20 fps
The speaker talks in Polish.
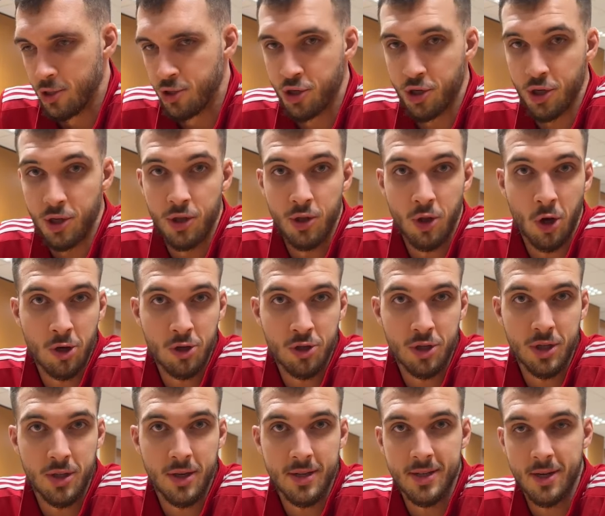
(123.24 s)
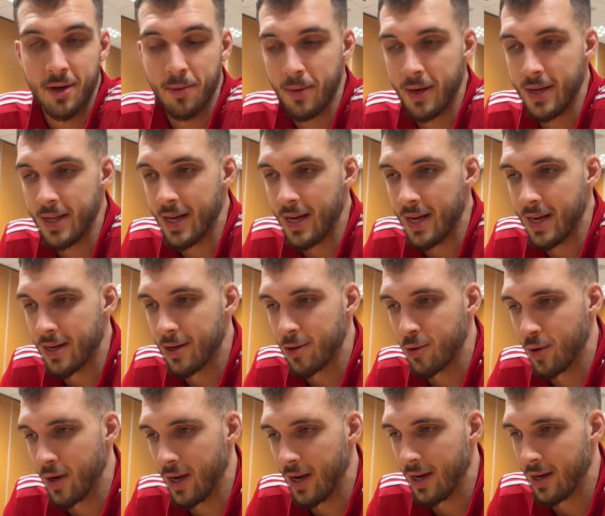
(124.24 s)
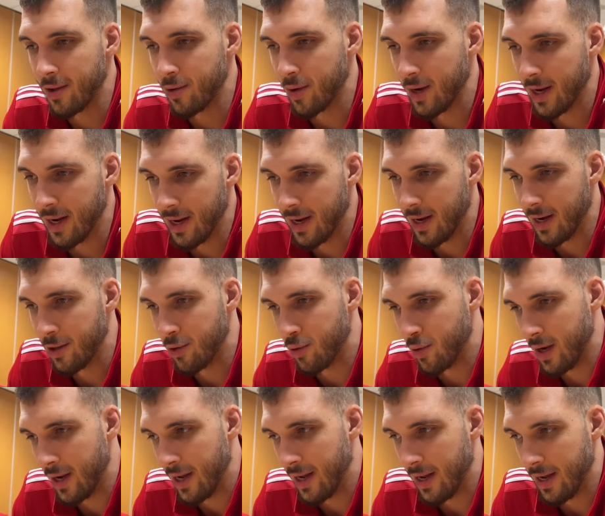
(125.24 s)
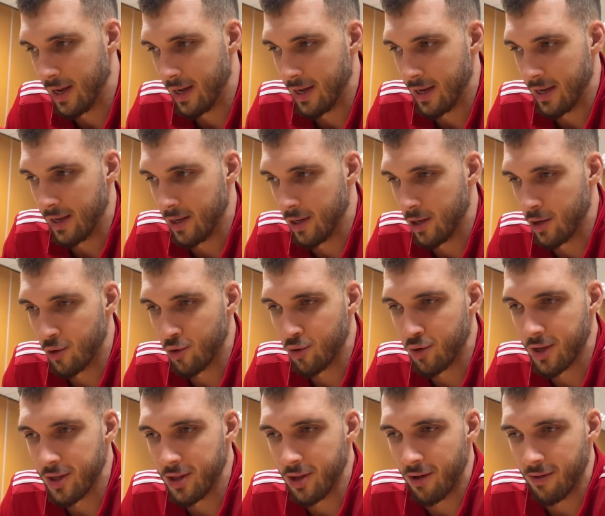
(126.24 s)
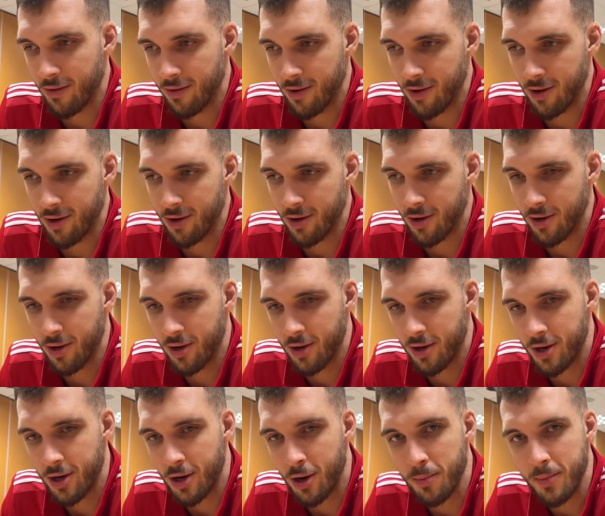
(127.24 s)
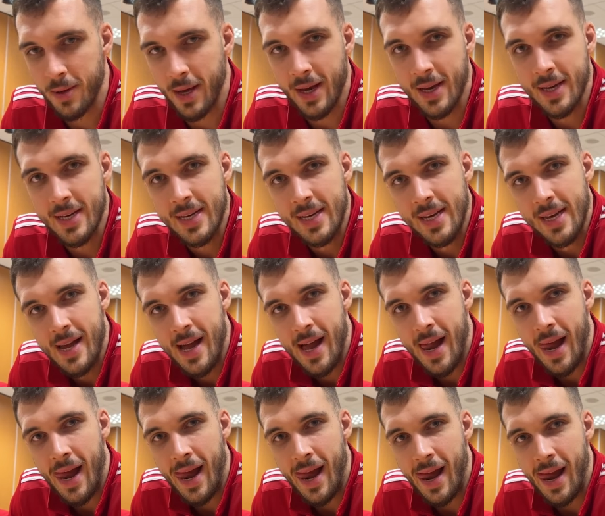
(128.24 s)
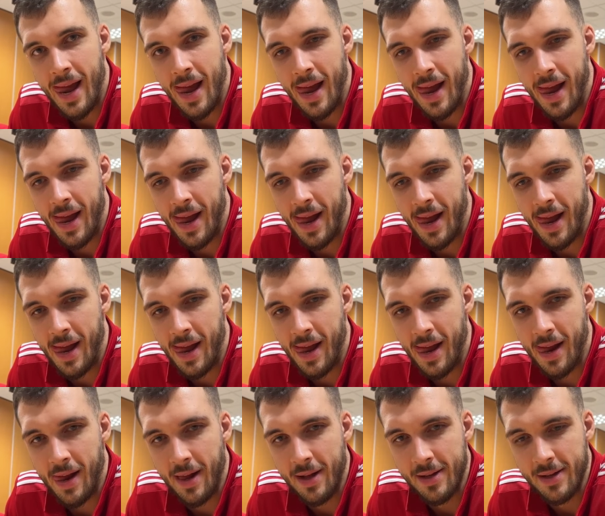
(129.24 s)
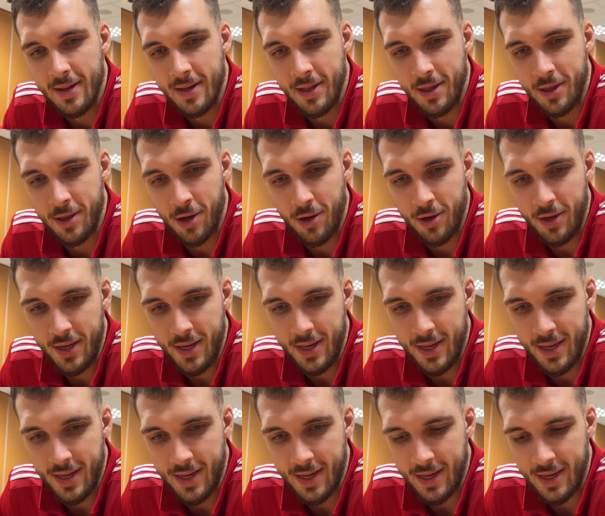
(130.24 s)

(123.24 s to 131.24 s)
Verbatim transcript: czynności do zrobienia, które, które, które rutynowo robię. E, no i